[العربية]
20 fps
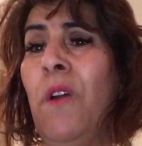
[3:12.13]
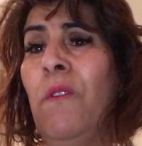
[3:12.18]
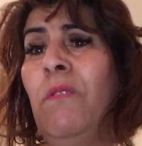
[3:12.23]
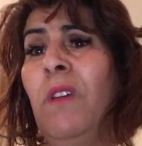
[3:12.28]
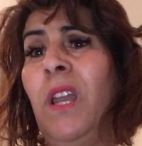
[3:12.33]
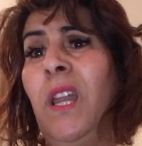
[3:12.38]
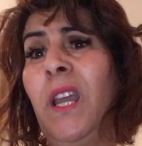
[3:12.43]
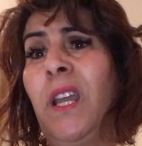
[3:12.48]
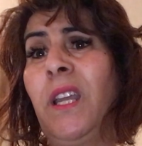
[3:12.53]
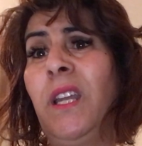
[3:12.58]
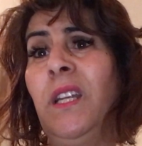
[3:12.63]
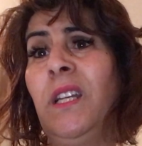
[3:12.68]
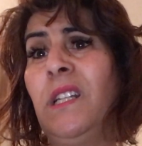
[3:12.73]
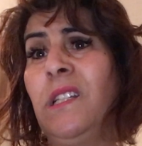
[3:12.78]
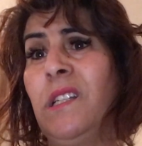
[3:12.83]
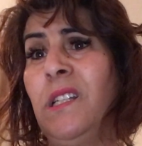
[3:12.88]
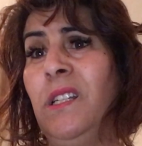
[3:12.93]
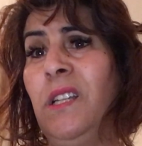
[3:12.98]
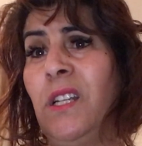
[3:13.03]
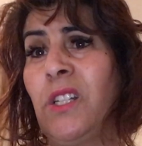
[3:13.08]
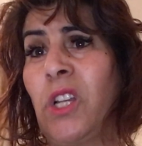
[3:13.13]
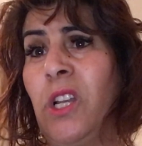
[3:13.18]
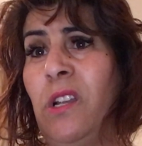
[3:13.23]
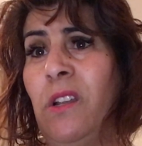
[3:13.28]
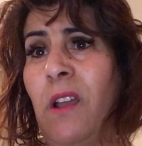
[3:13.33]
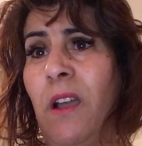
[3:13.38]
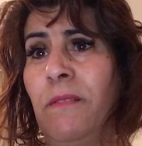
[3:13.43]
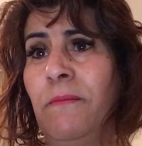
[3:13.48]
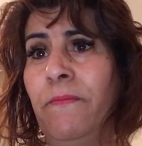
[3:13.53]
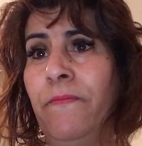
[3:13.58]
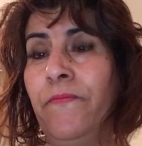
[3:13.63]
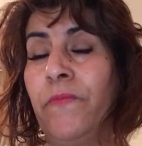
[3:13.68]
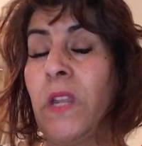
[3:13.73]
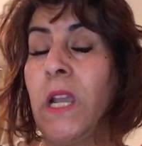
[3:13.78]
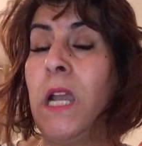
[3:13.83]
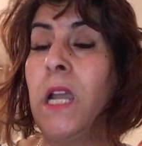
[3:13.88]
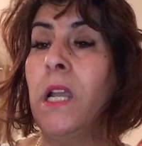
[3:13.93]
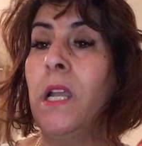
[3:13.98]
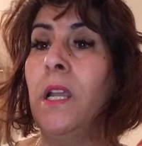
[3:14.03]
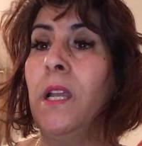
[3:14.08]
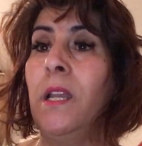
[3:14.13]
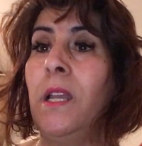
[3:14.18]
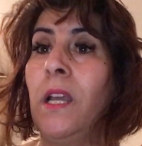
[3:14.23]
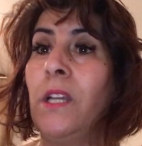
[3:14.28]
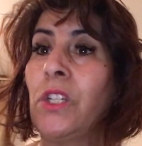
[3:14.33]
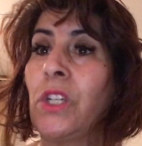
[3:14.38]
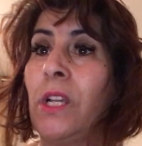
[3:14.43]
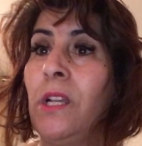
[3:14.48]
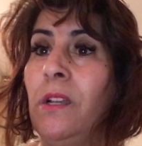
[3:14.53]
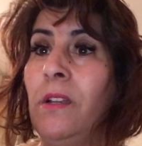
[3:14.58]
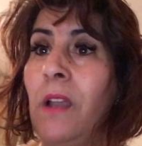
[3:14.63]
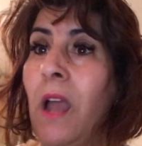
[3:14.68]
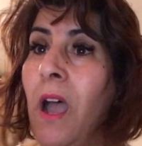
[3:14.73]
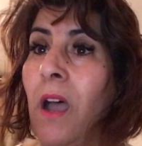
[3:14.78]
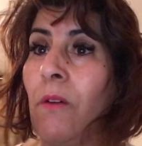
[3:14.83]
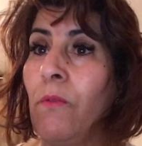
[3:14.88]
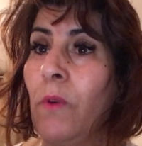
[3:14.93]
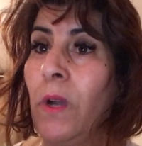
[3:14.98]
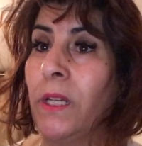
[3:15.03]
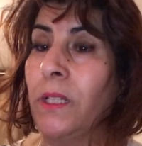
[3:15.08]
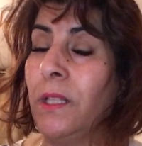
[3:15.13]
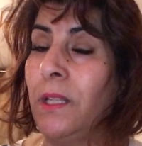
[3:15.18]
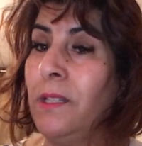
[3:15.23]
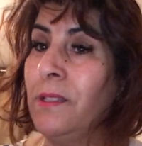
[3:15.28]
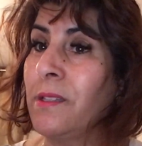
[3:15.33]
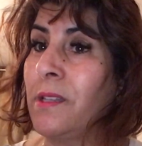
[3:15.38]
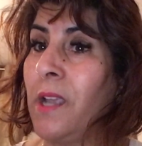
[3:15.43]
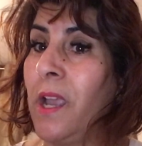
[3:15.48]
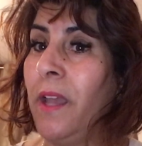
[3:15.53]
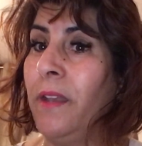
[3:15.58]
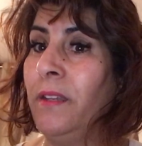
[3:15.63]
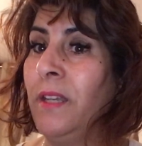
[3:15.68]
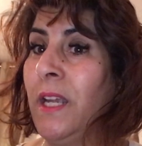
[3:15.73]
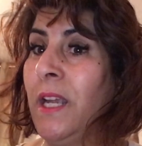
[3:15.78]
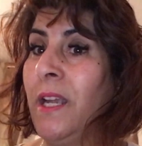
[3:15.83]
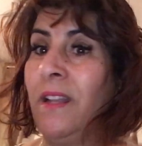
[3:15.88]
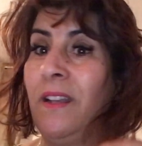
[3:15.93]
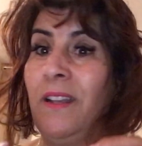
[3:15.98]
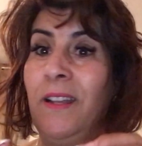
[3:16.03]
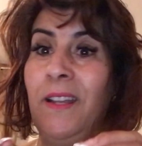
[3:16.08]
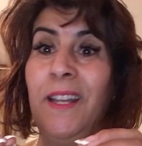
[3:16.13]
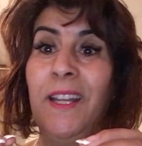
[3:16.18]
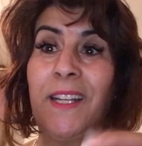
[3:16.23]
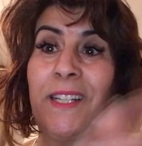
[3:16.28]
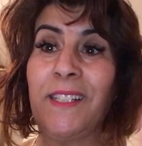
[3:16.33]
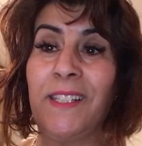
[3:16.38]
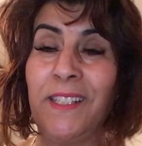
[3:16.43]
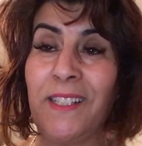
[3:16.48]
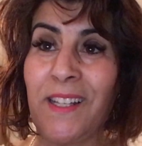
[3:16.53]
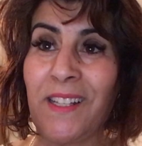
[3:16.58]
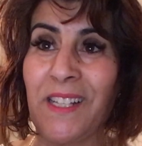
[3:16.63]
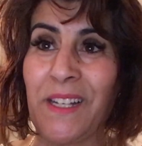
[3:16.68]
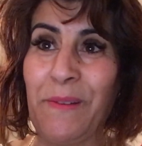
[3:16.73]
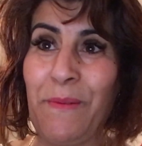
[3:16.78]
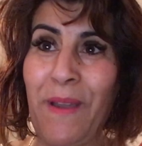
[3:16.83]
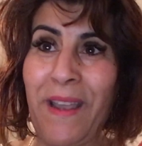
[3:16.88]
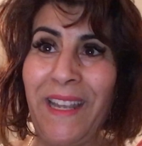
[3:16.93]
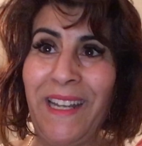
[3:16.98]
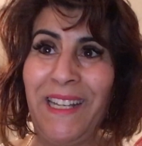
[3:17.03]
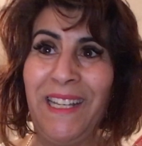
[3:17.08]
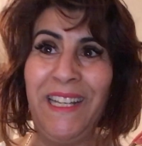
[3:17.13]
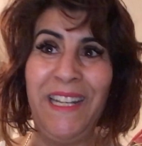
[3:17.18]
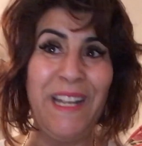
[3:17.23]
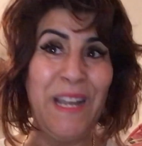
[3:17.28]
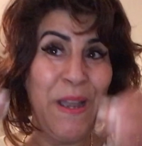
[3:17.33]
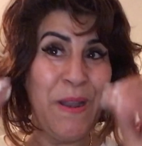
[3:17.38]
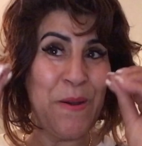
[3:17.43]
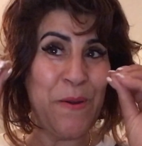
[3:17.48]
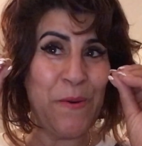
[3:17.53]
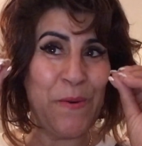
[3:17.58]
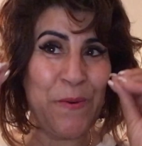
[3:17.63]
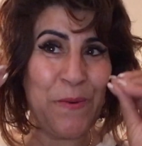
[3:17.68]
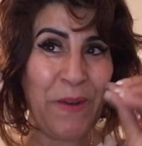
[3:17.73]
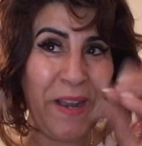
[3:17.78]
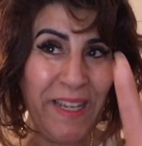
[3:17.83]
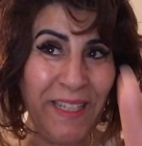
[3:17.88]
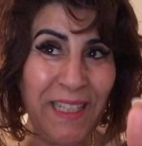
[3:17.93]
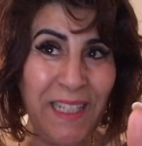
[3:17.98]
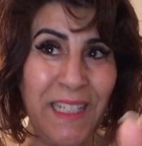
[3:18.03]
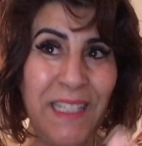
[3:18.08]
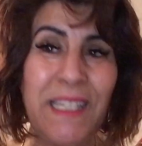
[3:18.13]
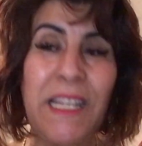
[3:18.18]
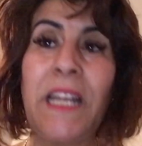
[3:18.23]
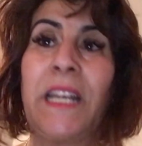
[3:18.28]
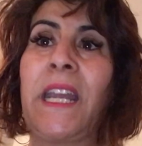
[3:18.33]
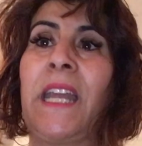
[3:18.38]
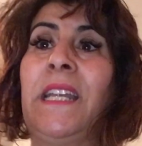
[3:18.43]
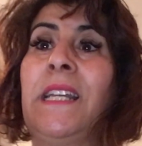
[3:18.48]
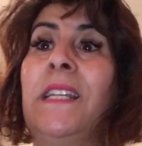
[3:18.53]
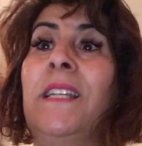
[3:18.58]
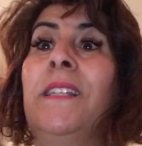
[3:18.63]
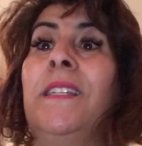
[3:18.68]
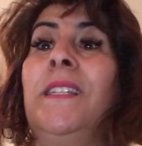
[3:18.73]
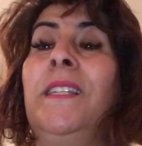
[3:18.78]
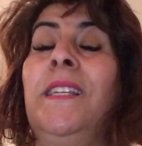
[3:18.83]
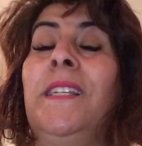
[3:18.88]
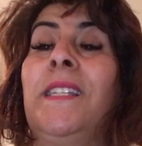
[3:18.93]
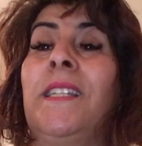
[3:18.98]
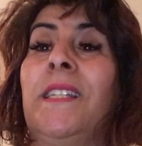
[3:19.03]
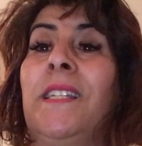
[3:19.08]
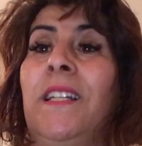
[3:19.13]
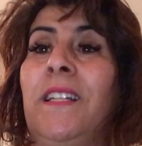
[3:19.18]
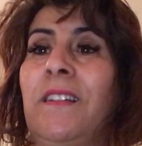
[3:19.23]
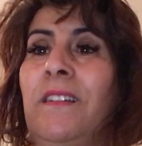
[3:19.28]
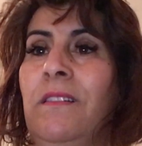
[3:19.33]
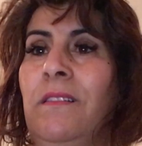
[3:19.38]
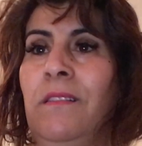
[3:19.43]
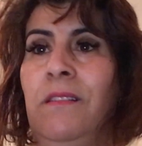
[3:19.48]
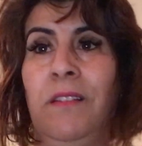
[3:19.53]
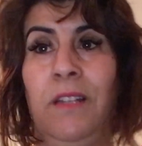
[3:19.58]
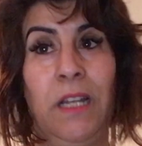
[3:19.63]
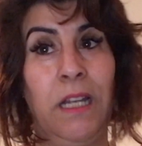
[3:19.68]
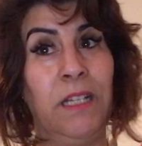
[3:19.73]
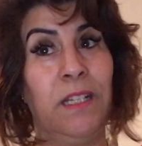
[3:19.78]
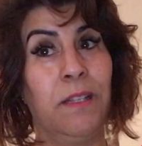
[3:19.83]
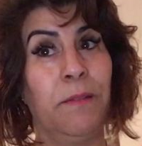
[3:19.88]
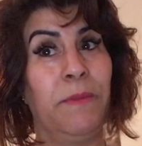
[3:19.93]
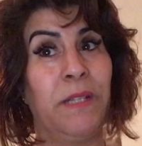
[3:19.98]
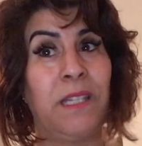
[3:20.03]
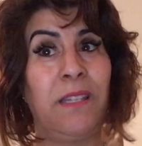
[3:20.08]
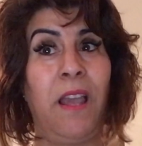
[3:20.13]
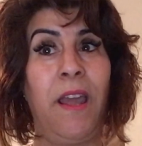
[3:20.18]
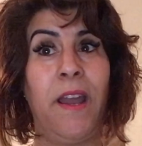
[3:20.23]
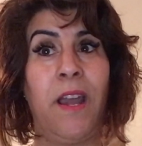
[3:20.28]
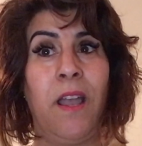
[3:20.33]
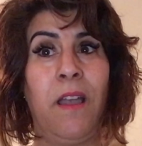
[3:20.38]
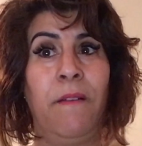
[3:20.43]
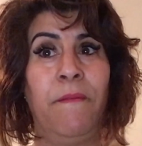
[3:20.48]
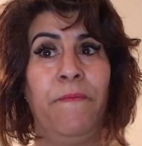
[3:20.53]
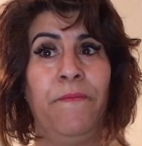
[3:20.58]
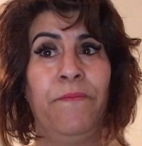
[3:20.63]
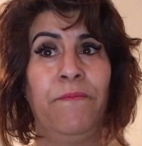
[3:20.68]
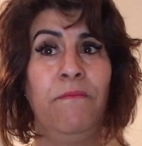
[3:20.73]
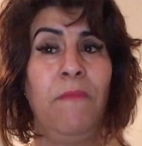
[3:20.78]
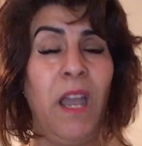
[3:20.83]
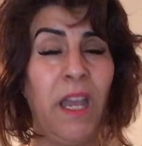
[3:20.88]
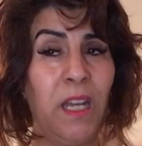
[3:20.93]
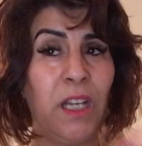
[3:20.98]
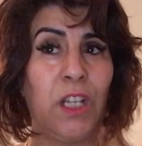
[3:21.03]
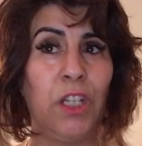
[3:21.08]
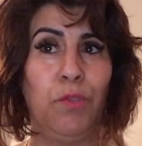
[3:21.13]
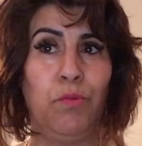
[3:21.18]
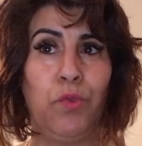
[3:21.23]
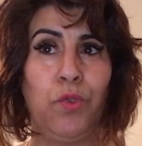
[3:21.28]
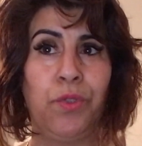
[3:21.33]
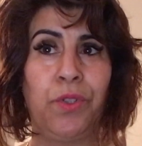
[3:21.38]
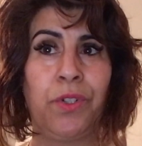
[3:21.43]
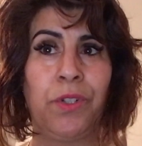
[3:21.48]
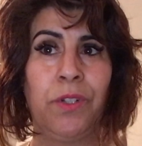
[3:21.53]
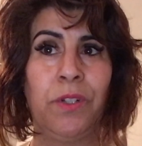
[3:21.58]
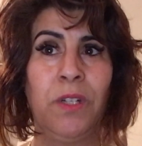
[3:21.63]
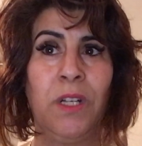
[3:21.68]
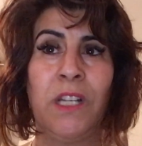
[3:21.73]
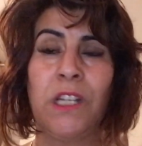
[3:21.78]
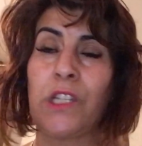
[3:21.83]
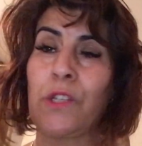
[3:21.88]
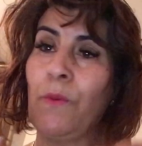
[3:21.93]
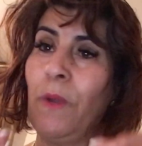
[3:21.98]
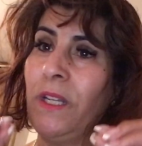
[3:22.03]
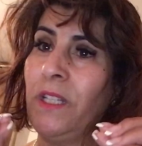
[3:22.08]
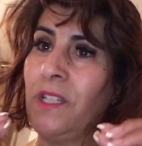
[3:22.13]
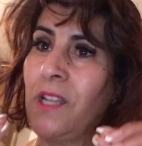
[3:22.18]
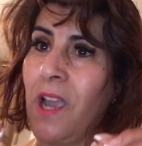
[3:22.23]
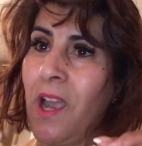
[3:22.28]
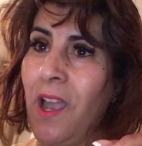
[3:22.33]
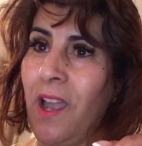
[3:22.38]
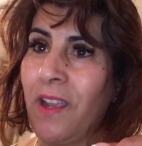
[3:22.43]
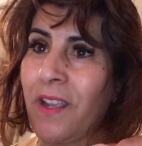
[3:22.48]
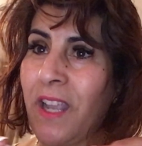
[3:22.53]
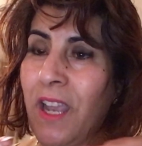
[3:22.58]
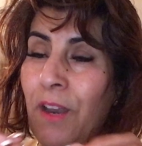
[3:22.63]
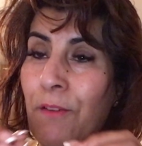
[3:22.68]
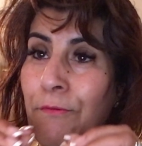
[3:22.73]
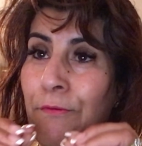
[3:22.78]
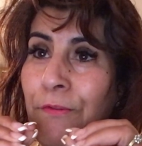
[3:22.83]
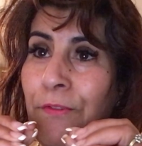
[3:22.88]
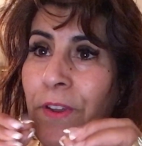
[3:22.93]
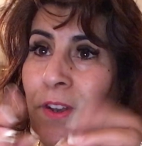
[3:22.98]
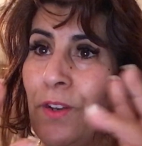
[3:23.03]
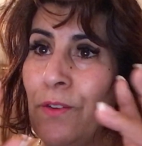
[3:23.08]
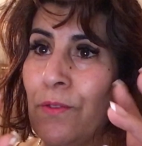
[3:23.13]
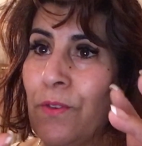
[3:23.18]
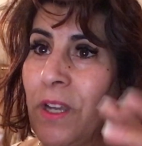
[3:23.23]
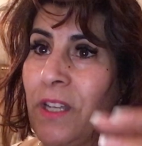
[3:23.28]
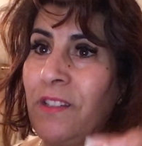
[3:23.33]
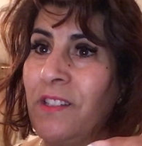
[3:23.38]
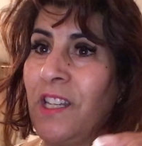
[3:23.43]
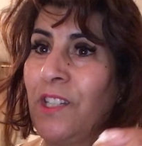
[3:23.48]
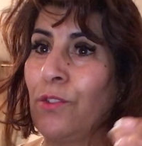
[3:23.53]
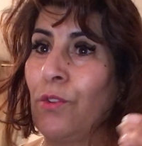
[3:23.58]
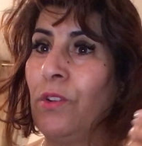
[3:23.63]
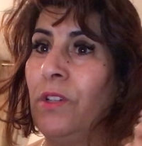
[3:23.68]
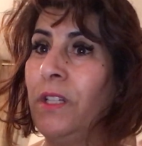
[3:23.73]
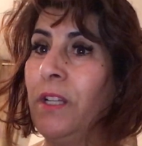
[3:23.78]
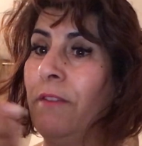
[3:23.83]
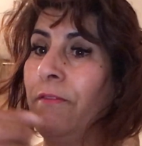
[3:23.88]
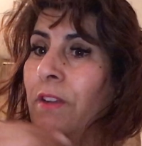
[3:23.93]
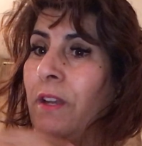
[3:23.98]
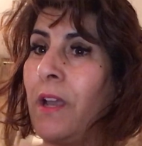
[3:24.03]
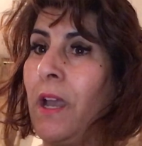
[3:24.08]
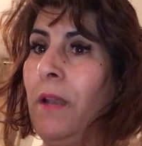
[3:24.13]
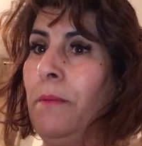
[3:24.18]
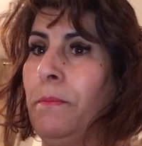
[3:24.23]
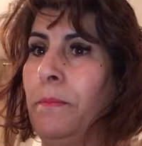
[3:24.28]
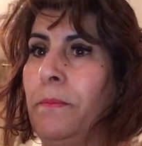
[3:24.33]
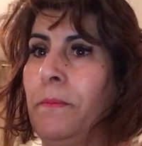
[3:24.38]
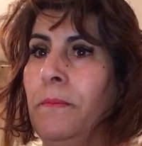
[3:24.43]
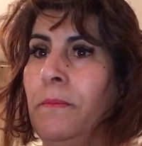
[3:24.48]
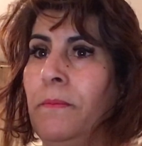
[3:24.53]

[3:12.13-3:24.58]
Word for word: ولكن قلت علاش لا علاش لا واحد الانسان اللي كنتي تتحماقي عليه واحد الانسان كان عزيز عليك يعني زعما الصراحه ما غنكذبوش صويتها كان فن وكان تيدخل ليا في القلب